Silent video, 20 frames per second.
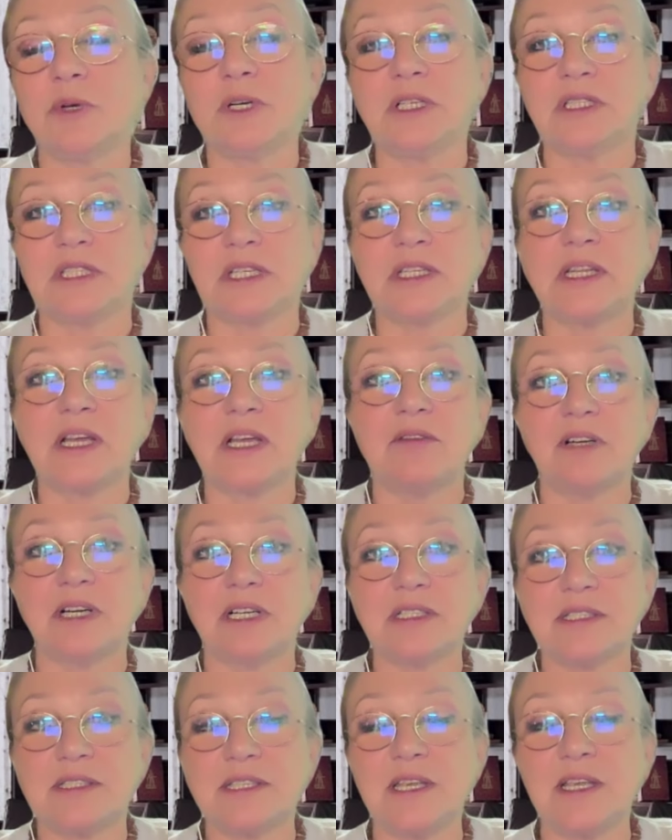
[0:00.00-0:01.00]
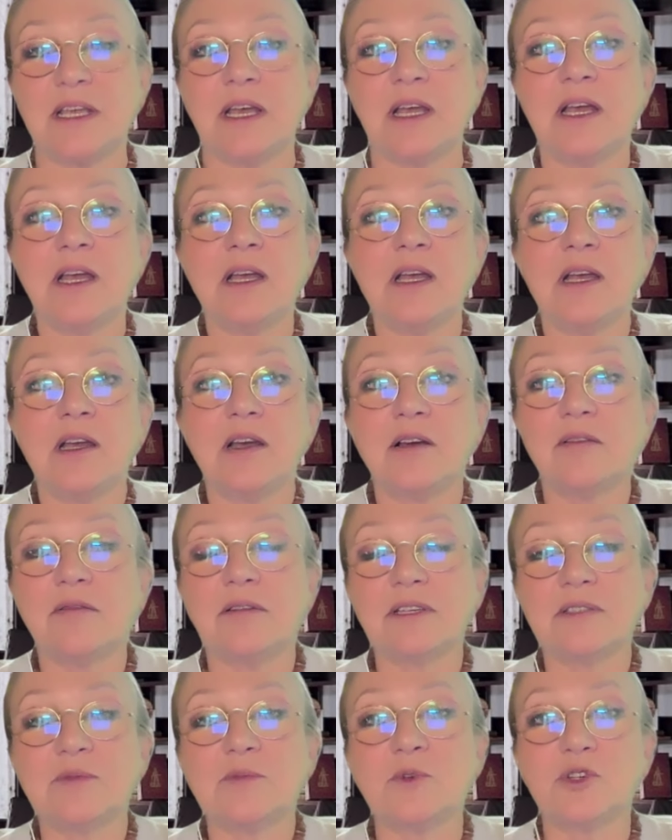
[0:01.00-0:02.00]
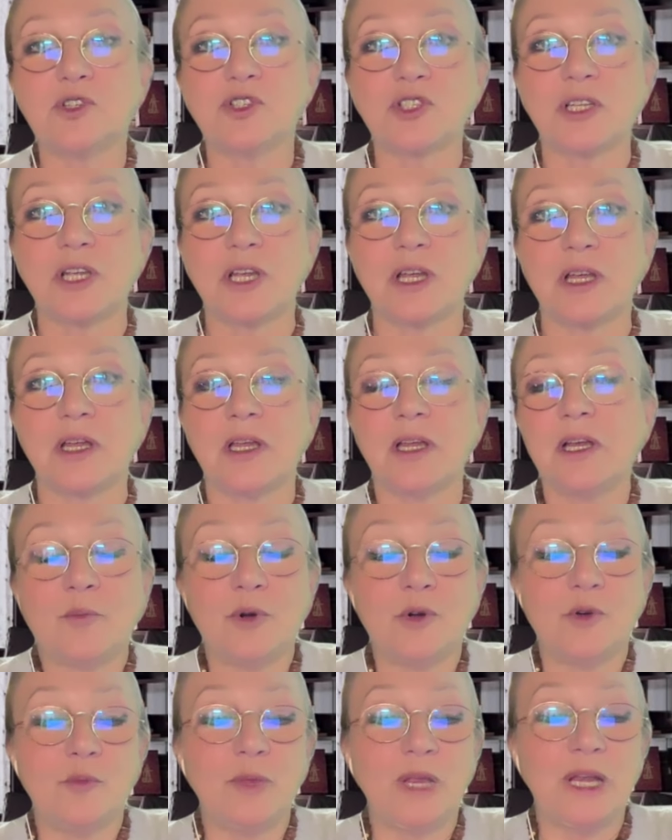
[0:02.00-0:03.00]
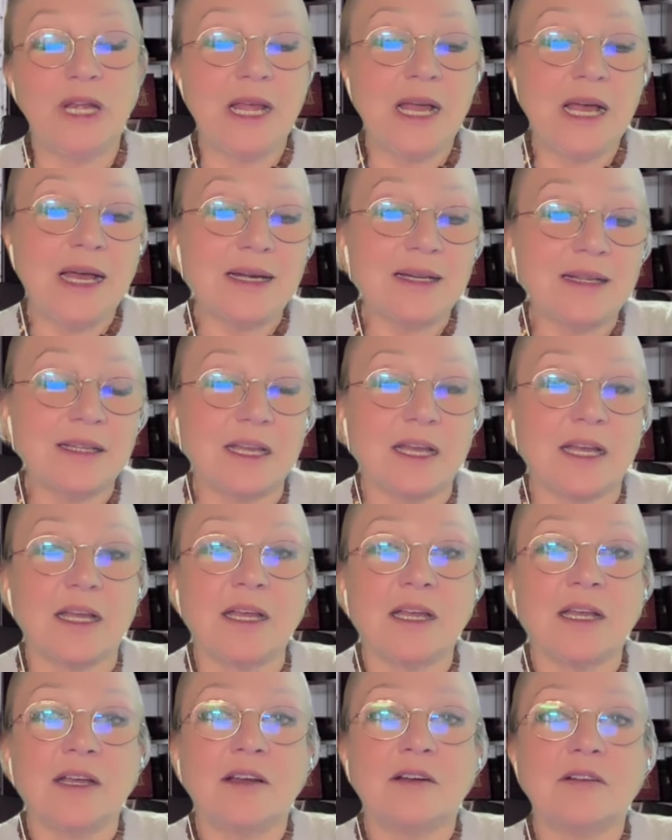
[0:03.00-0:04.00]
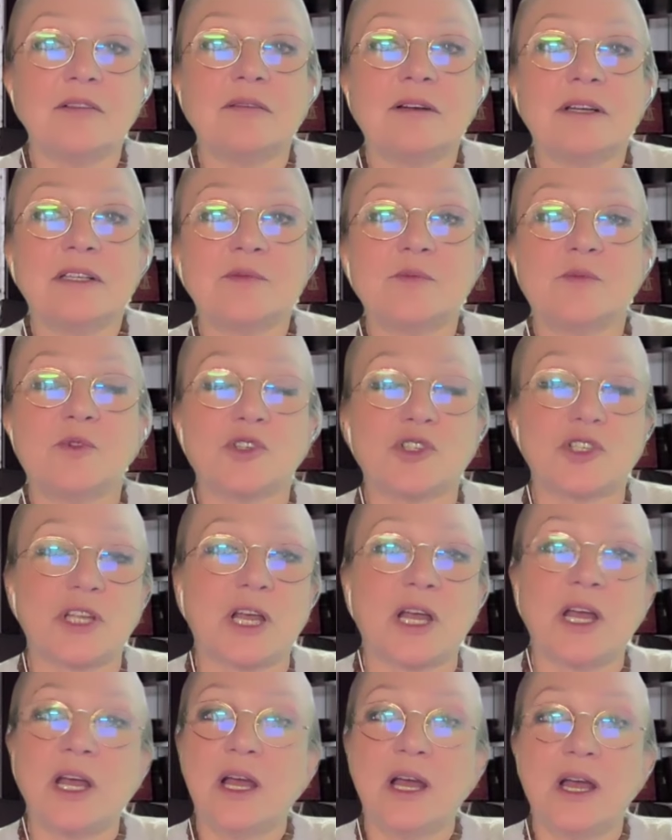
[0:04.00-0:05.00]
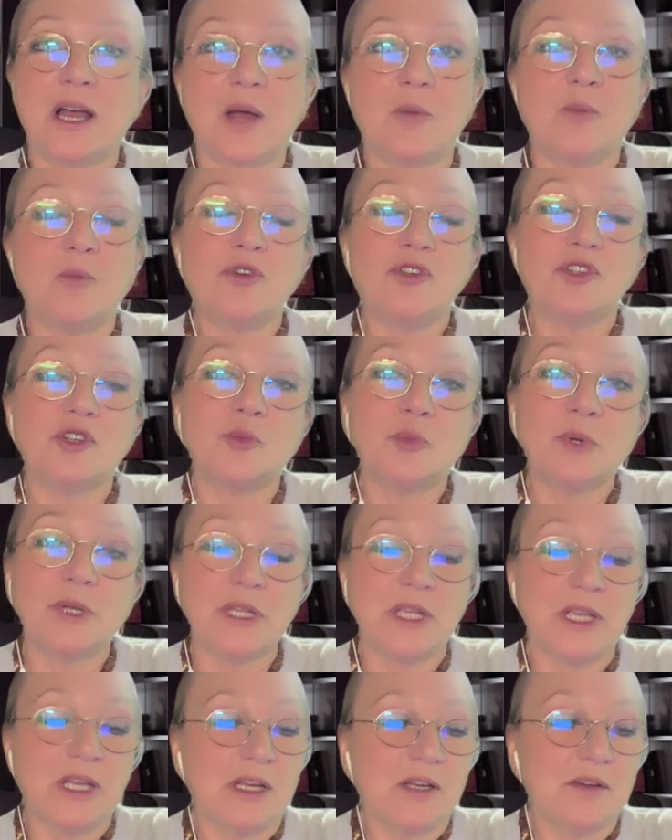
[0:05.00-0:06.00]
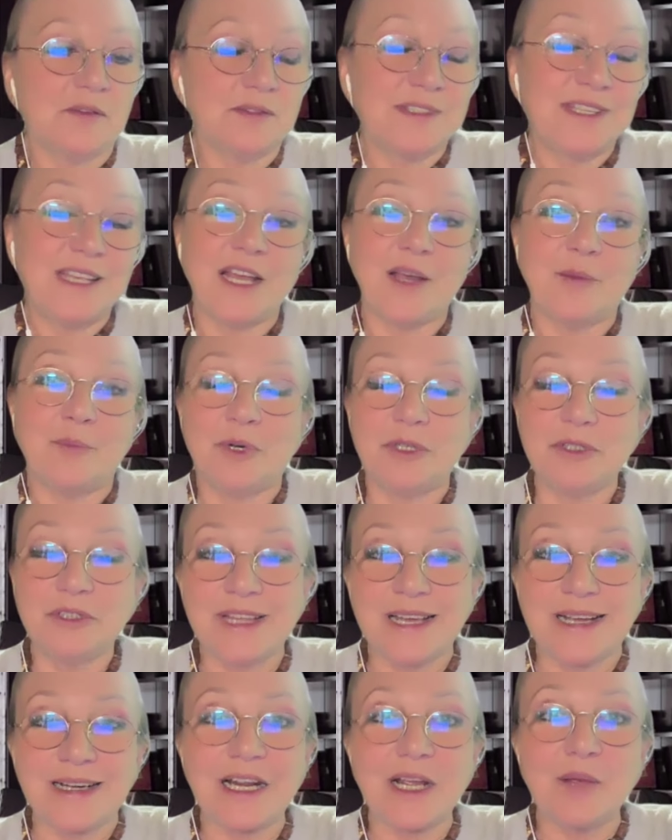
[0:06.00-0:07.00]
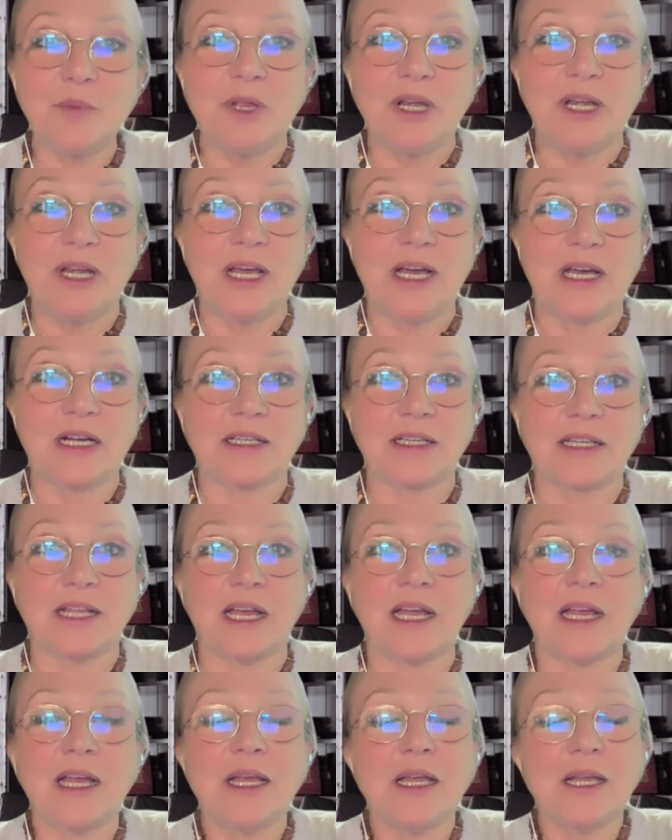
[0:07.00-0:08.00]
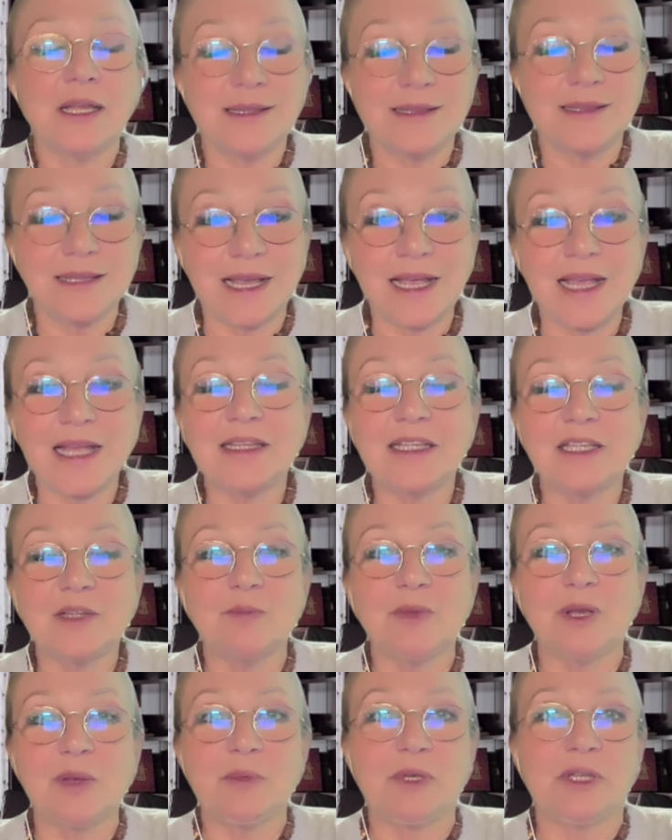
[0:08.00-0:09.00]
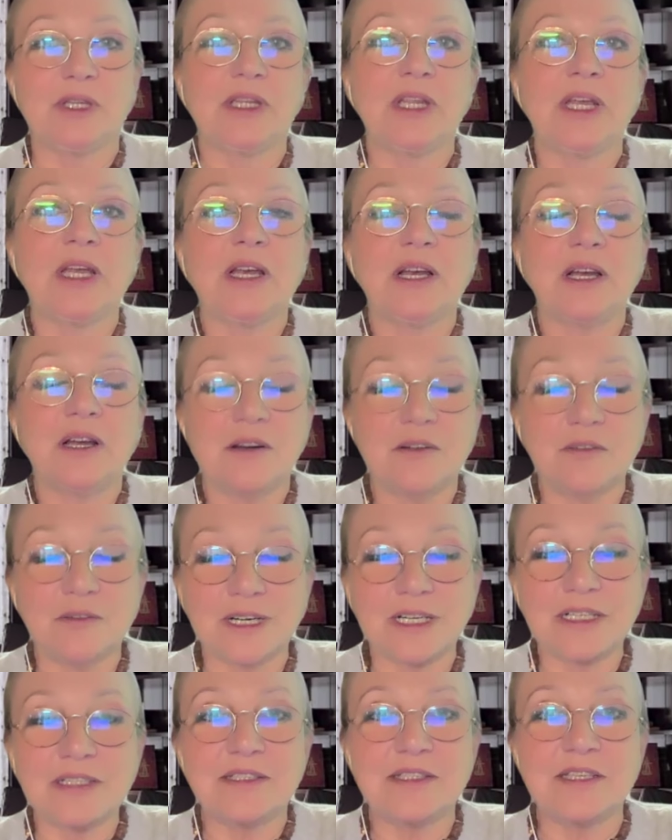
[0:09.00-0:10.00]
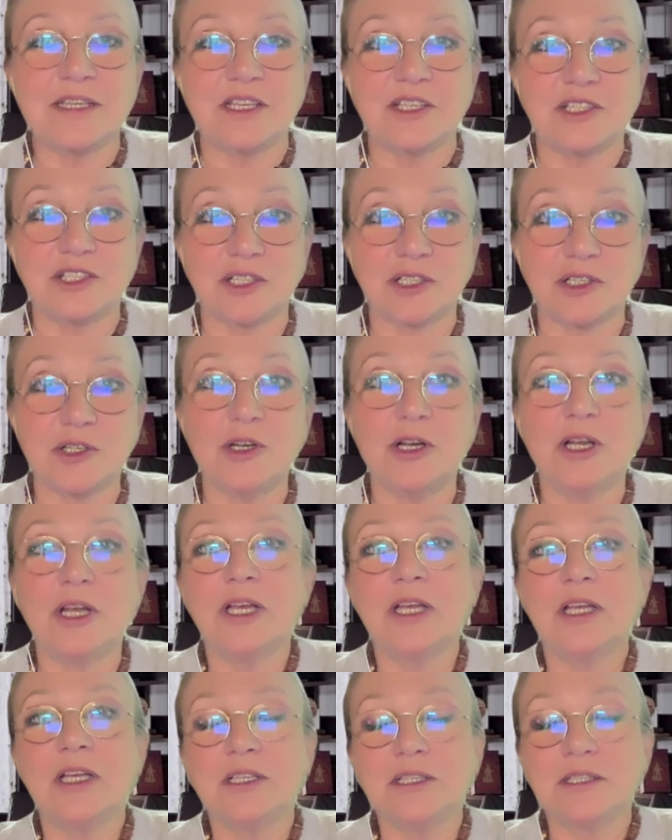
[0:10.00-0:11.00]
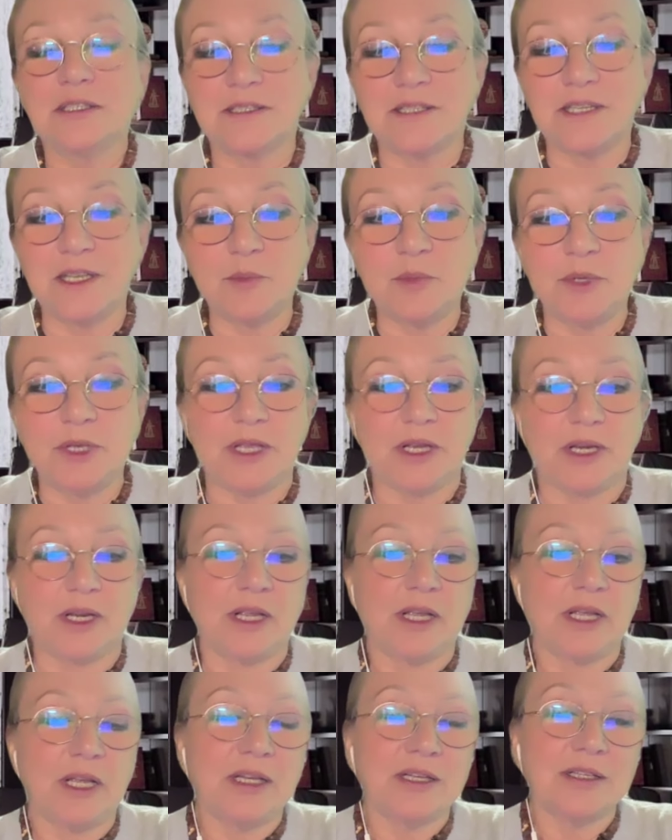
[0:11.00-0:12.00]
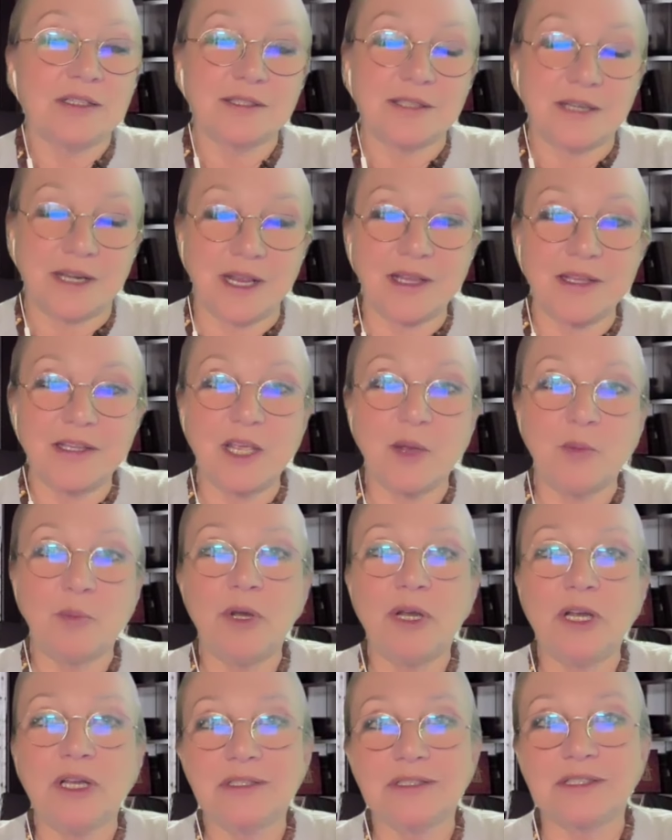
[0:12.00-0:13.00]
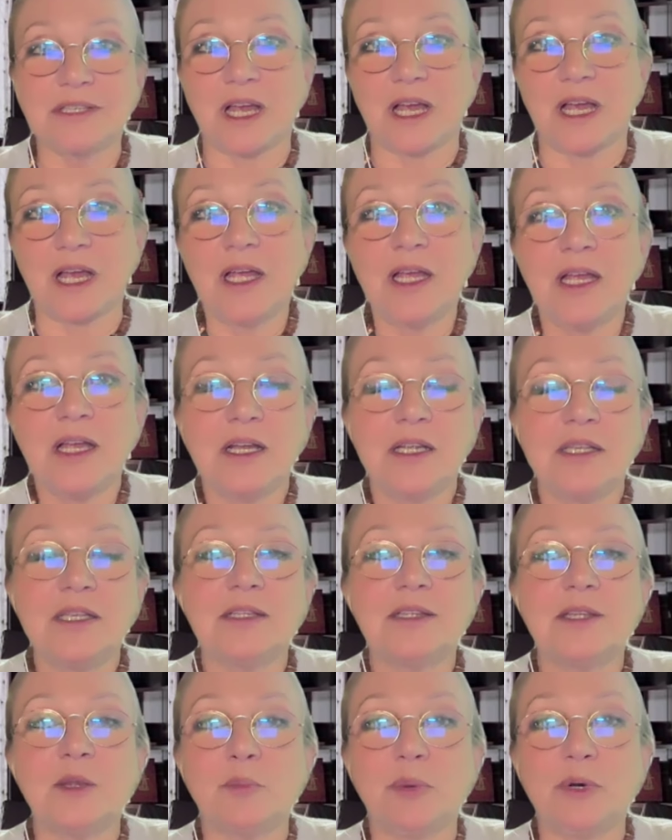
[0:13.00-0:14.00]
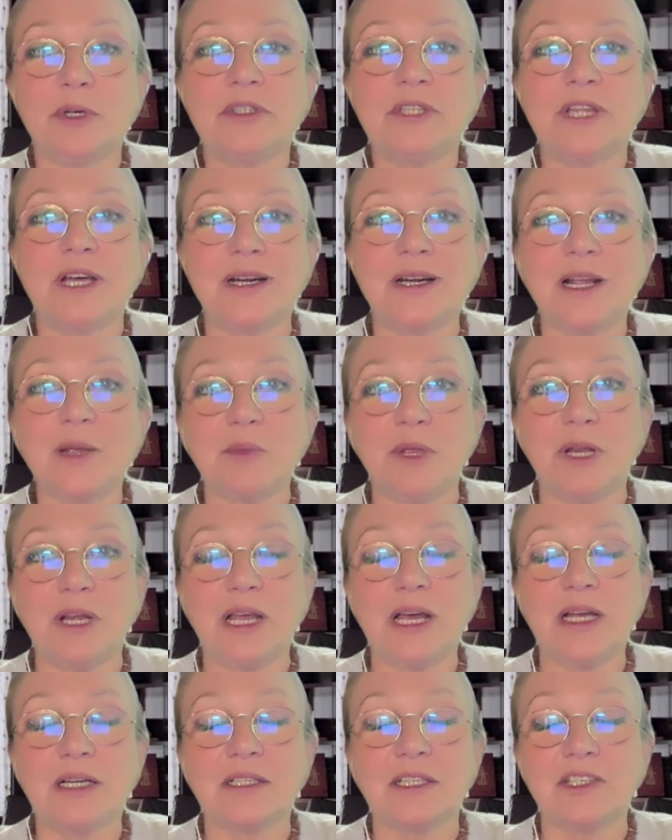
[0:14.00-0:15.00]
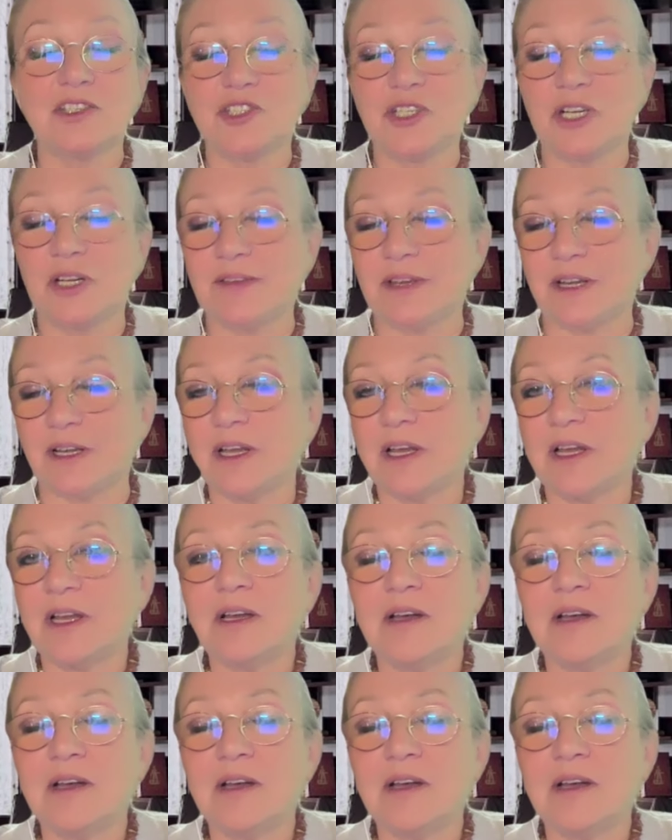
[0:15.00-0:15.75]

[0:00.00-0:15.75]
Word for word: было тогда в России, возможно, полмиллиарда, возможно, а может быть, все полтора миллиарда на этот момент в России жило Сибирь, средняя полоса, где-то полтора миллиарда человек,